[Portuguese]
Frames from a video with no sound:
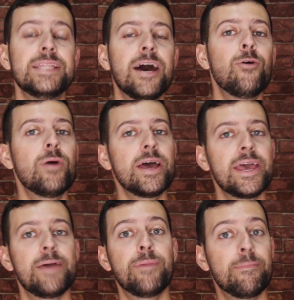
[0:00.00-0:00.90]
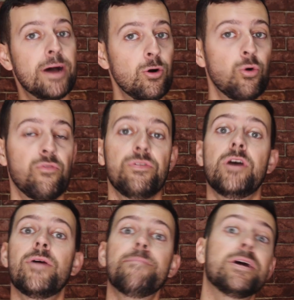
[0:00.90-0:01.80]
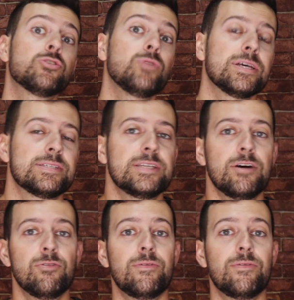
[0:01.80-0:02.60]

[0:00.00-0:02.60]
não é babá ovo não é bajulação,